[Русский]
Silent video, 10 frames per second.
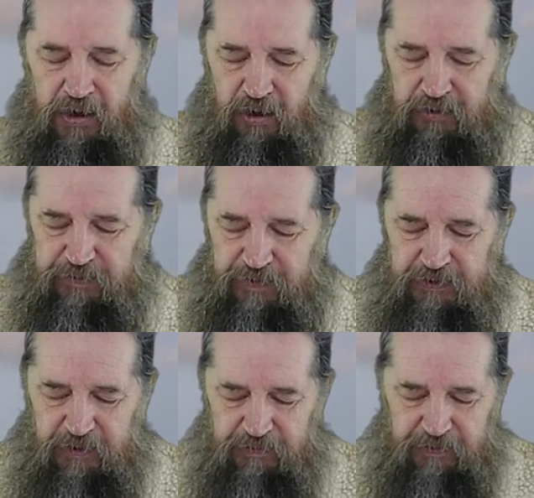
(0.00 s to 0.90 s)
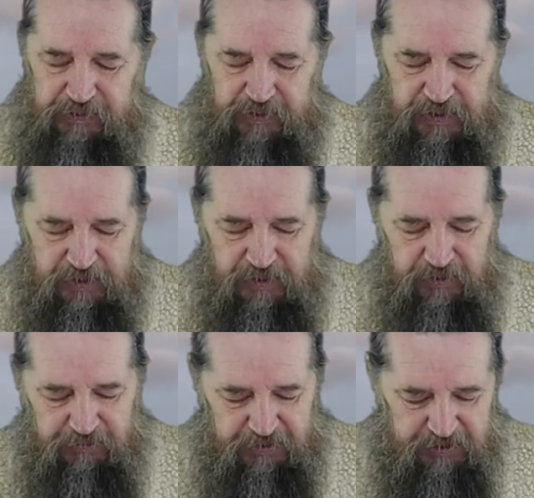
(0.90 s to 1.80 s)
отведал воды,
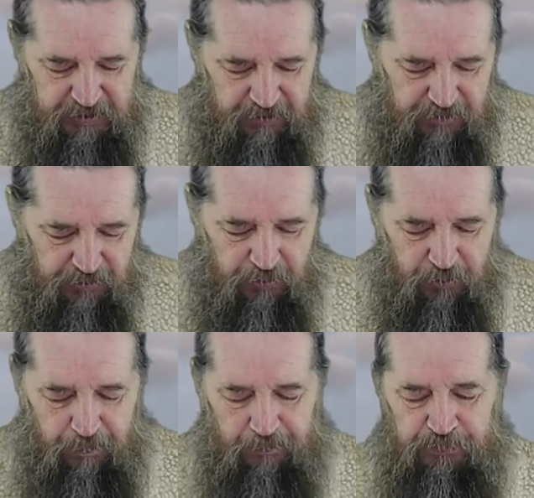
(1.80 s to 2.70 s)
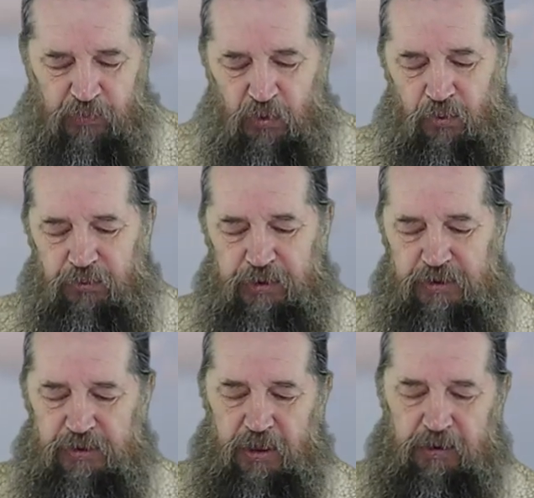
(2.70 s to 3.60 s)
сделавшейся вином. Он не
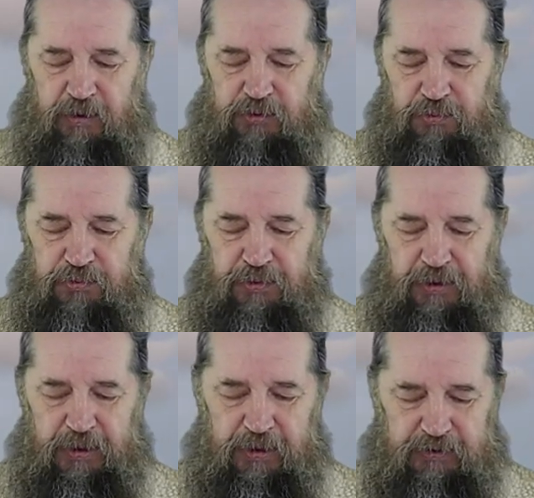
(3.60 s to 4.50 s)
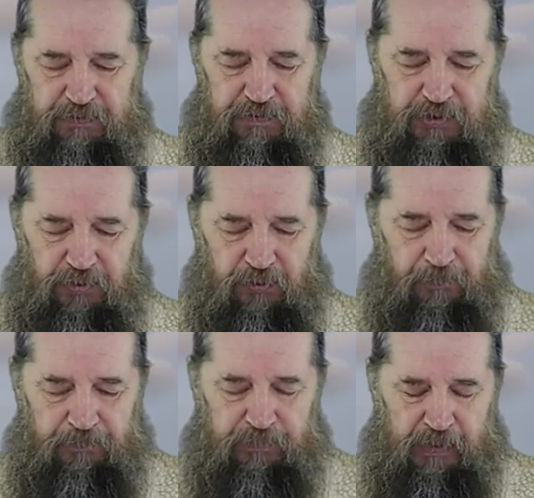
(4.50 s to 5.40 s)
знал, откуда это вино.
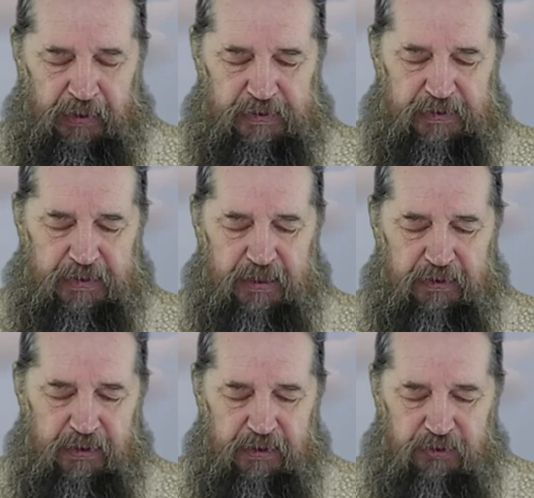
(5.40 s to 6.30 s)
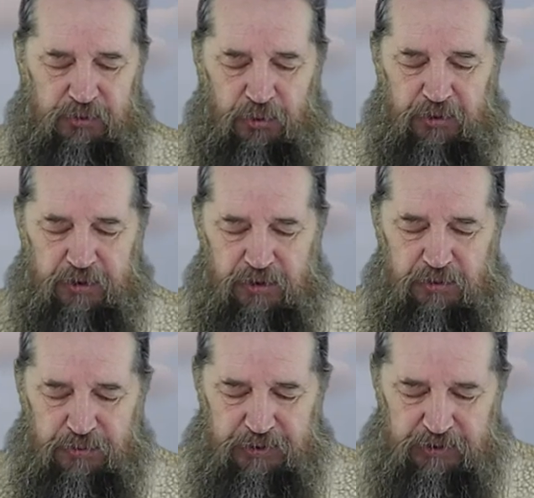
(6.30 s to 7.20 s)
Знал только
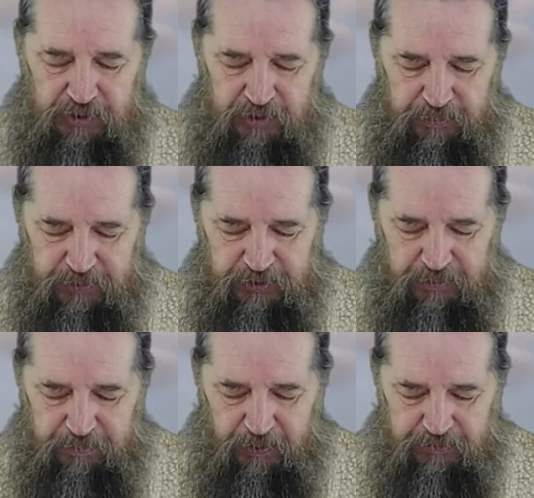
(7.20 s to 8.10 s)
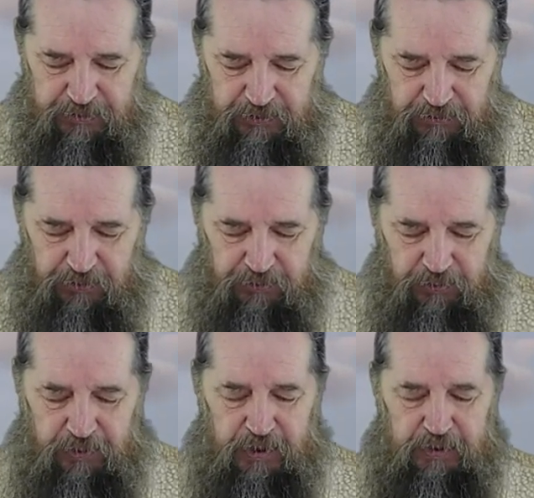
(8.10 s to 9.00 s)
служители, почерпавшие воду.
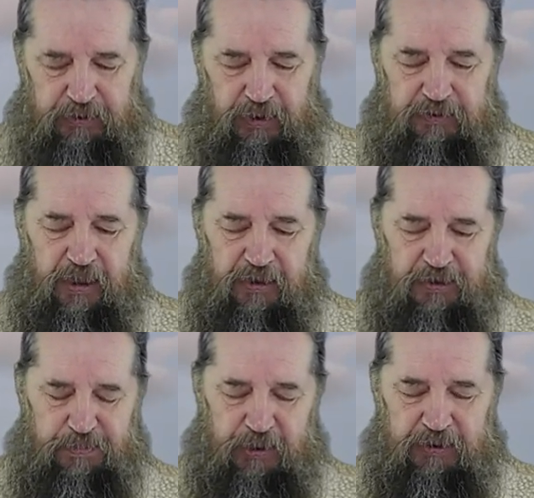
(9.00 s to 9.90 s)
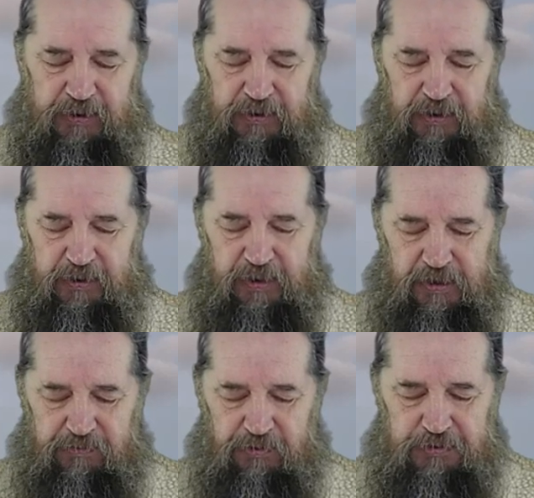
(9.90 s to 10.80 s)
Тогда распорядитель
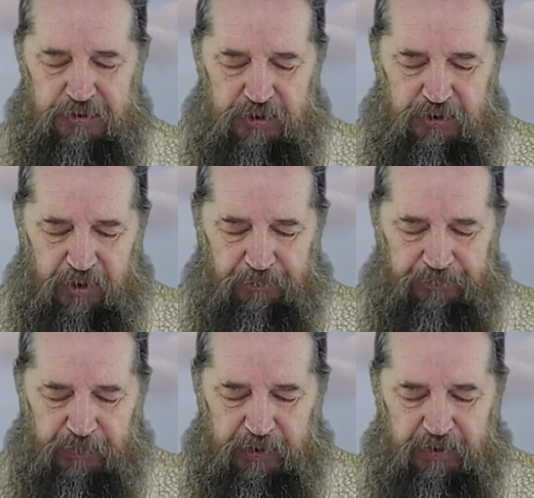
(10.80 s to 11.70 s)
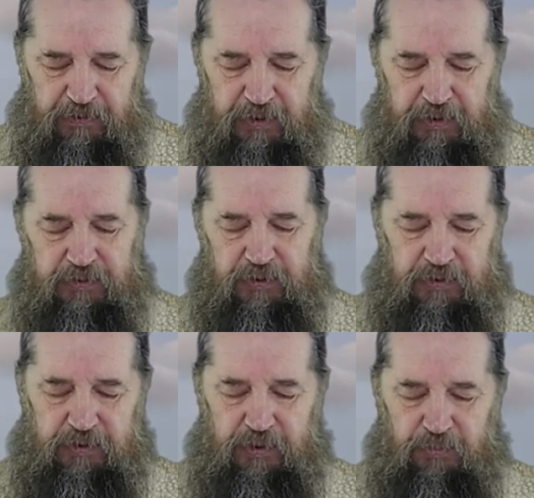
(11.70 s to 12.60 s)
зовет жениха и говорит
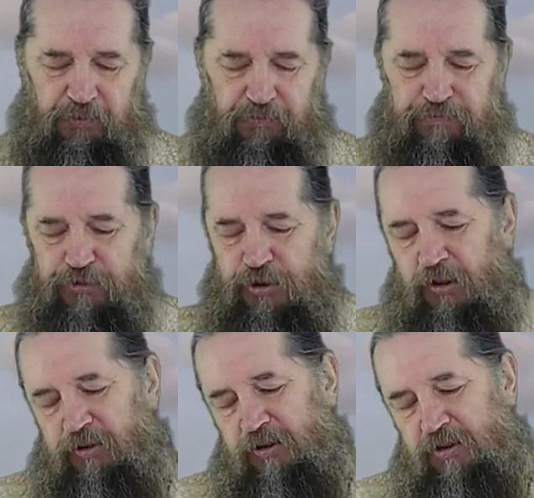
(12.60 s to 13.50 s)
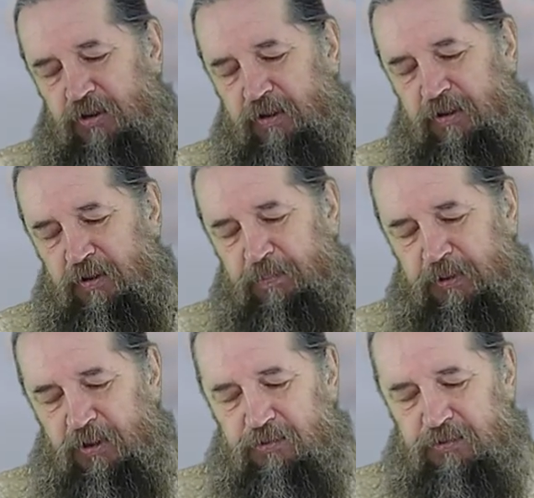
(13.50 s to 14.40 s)
ему, «Всякий человек
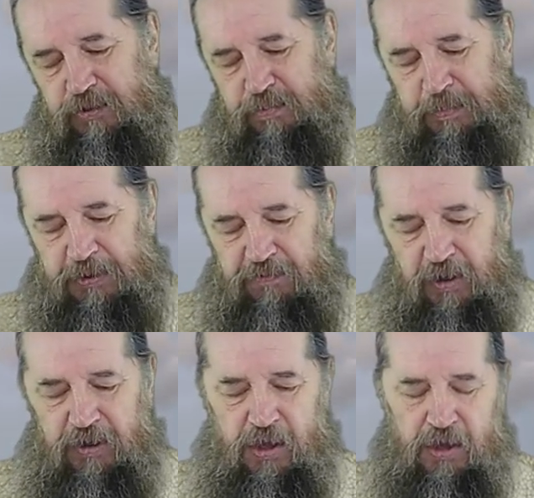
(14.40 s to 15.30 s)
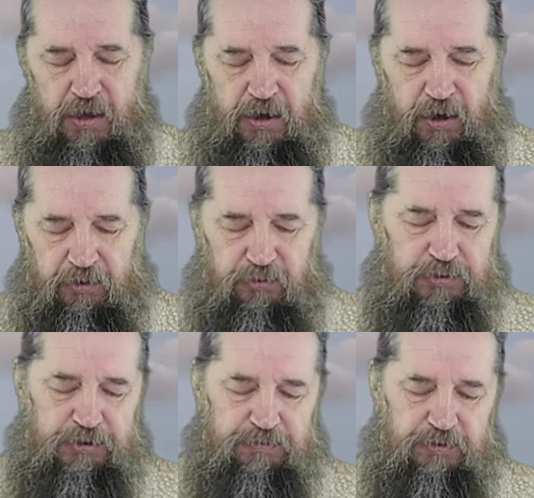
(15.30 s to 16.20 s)
подает сперва
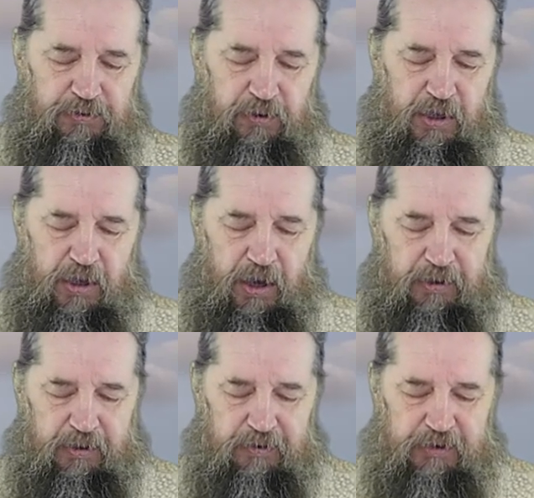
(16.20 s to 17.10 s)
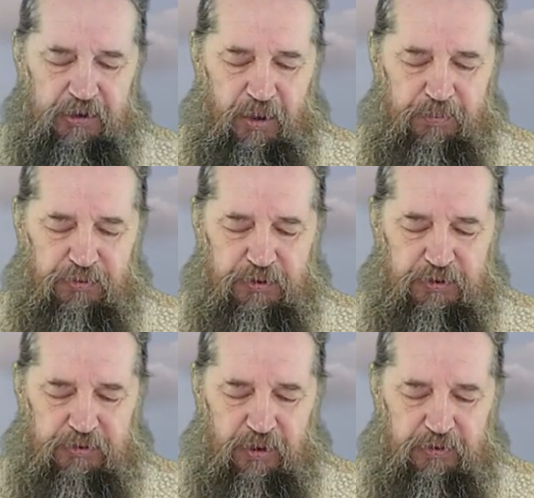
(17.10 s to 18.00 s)
хорошее вино, а когда
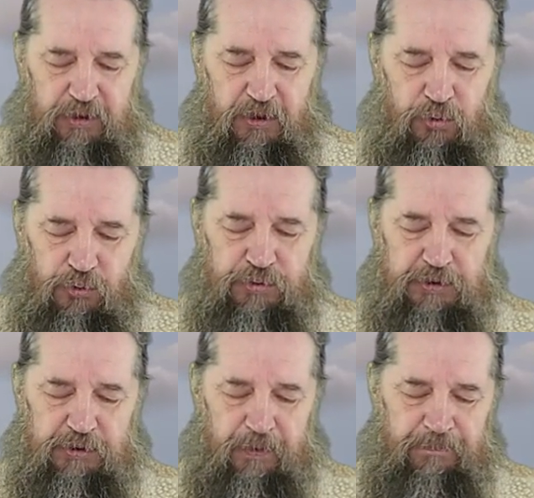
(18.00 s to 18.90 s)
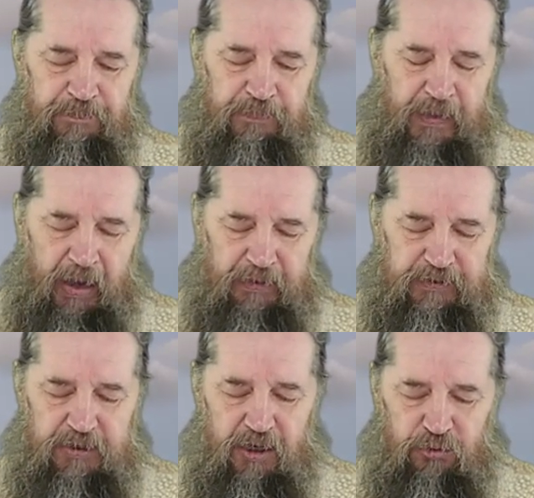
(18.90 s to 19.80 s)
напьется, тогда худшее, а
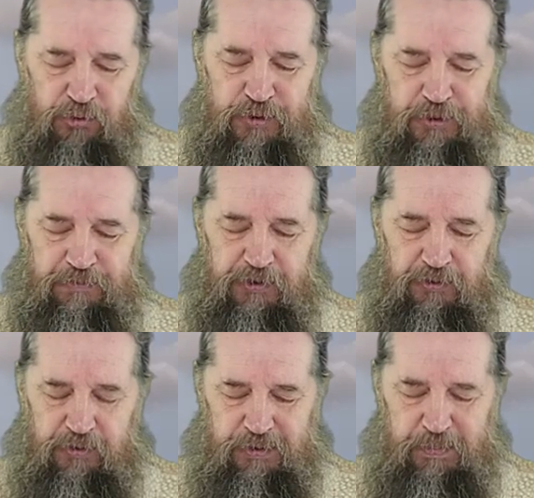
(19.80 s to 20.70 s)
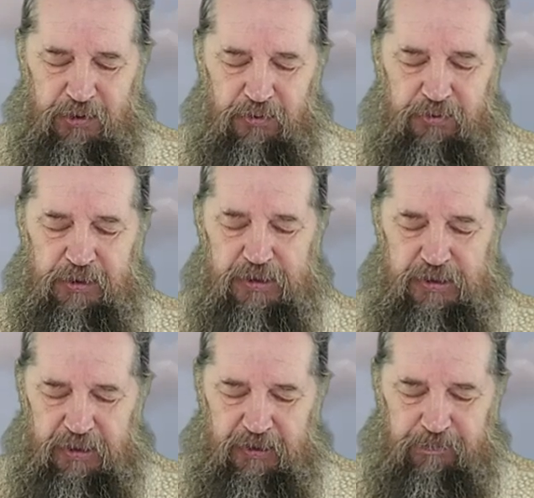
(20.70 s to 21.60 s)
ты хорошее вино сберег
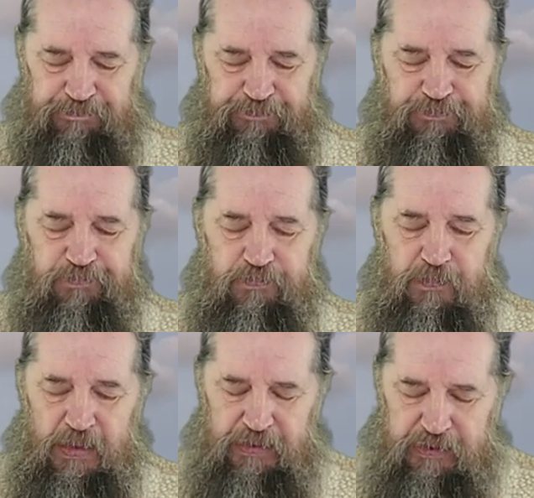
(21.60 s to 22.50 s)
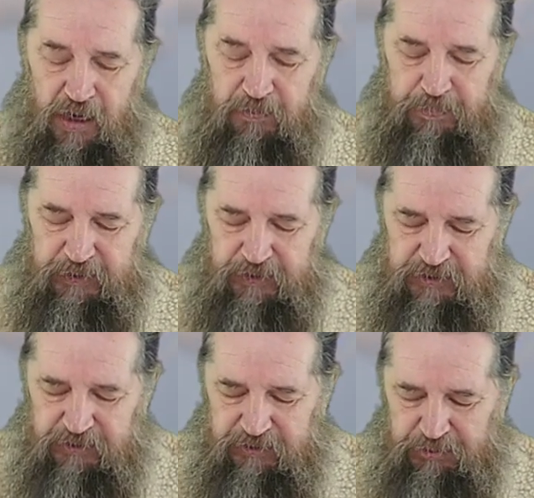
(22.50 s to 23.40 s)
доселе». Так
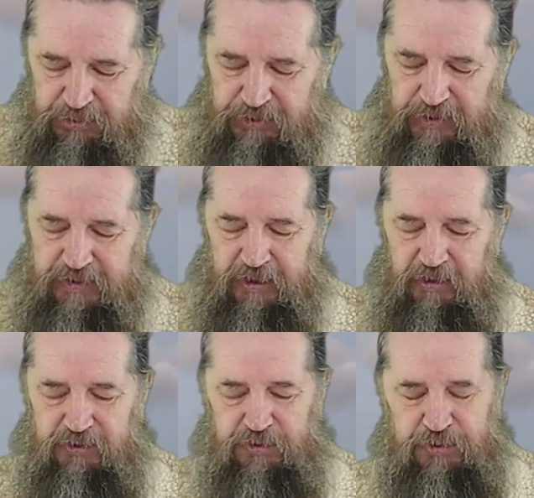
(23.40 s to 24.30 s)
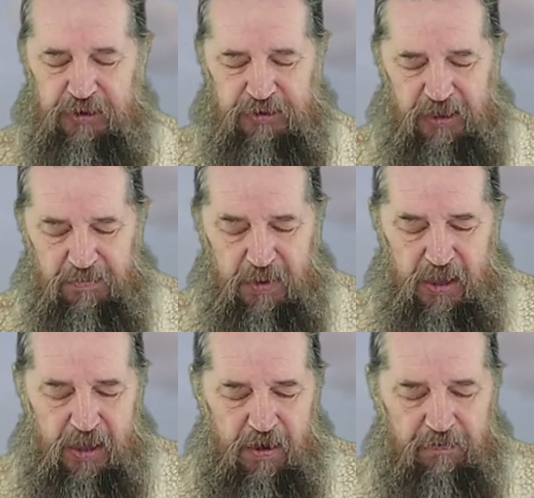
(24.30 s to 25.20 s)
положил Иисус начало чудесам
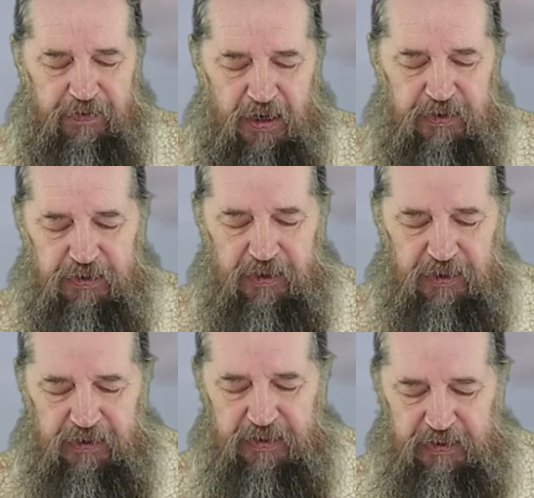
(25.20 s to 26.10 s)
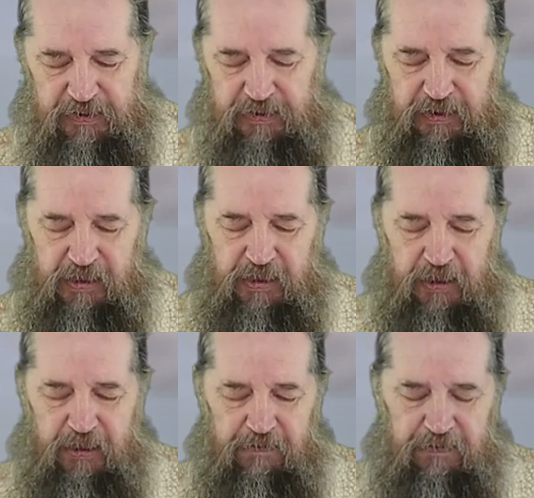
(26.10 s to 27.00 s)
в Кане Галилейской
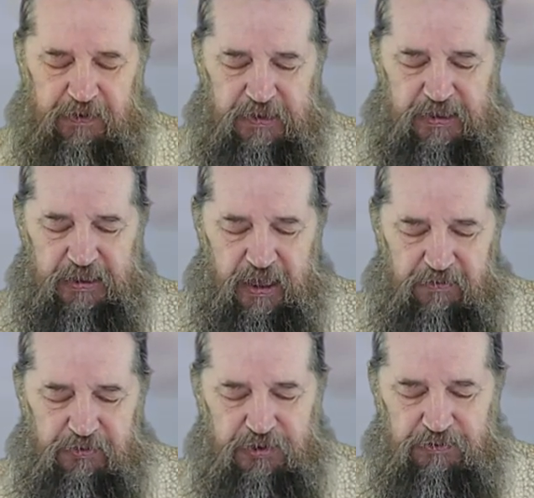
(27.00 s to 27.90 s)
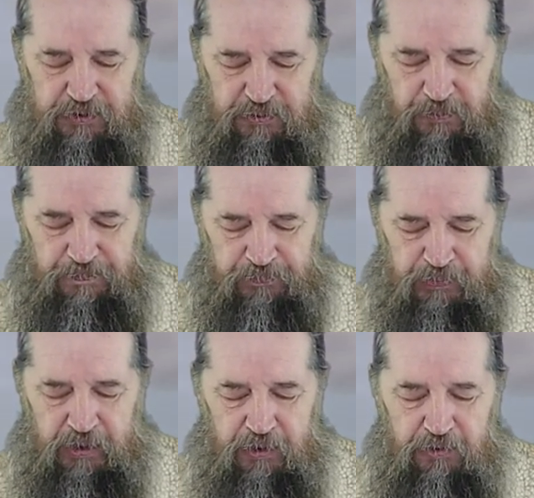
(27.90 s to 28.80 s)
и явил славу свою –
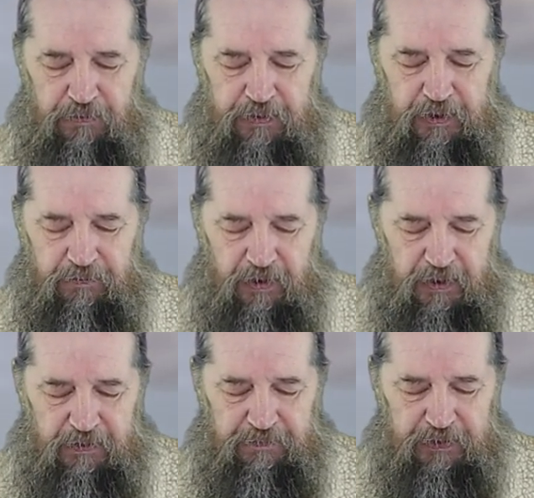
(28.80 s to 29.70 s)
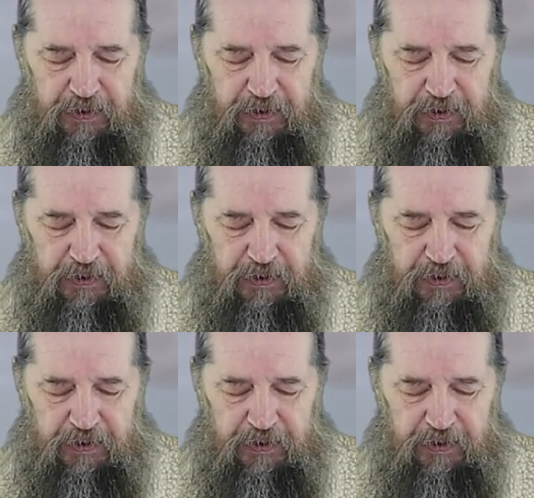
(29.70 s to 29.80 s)
и уверовали в